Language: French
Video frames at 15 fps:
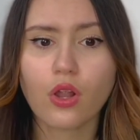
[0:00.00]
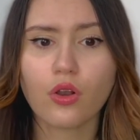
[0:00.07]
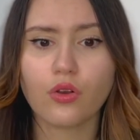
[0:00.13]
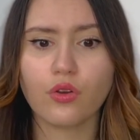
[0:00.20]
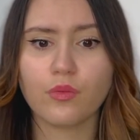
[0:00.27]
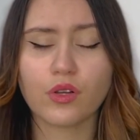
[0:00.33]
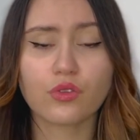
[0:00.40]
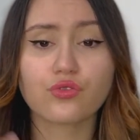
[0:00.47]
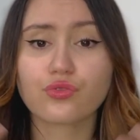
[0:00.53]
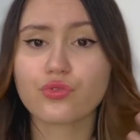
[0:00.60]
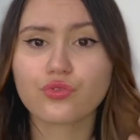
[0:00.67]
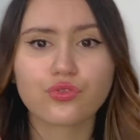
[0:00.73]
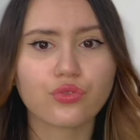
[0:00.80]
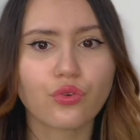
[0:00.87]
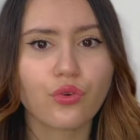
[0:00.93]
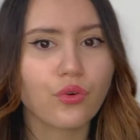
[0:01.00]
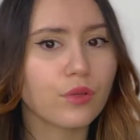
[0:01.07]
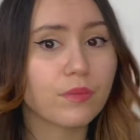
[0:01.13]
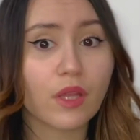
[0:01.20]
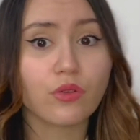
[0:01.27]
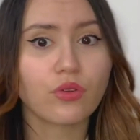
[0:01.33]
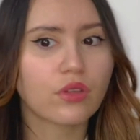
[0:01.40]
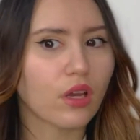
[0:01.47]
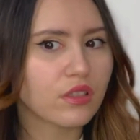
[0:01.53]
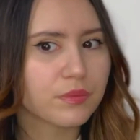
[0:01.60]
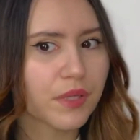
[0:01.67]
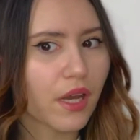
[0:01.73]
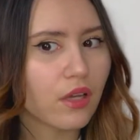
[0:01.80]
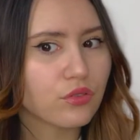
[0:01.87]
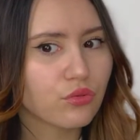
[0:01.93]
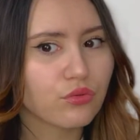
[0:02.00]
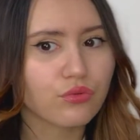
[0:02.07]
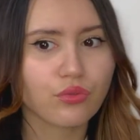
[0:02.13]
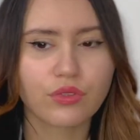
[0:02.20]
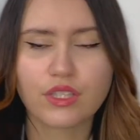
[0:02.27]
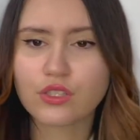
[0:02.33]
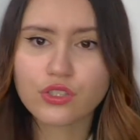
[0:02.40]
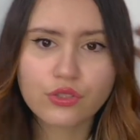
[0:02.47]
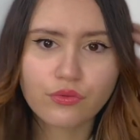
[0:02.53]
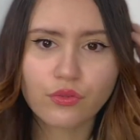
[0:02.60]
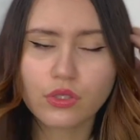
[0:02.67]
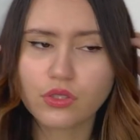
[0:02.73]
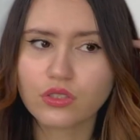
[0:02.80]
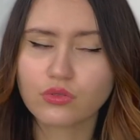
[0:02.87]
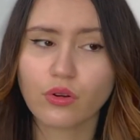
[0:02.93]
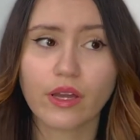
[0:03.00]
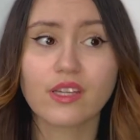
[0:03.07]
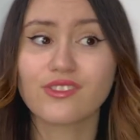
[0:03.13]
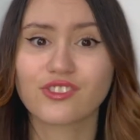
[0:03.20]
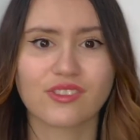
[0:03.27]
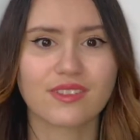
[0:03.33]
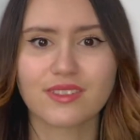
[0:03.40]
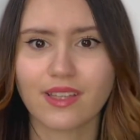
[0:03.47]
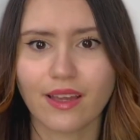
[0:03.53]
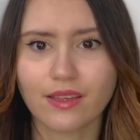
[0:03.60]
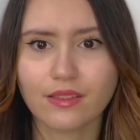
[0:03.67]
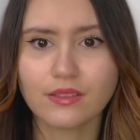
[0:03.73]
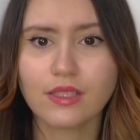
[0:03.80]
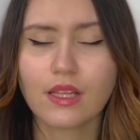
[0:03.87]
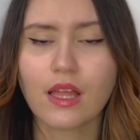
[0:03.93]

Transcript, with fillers: le mélange de chaud et peut-être de transpiration autour des cheveux et des oreilles, j'en sais rien,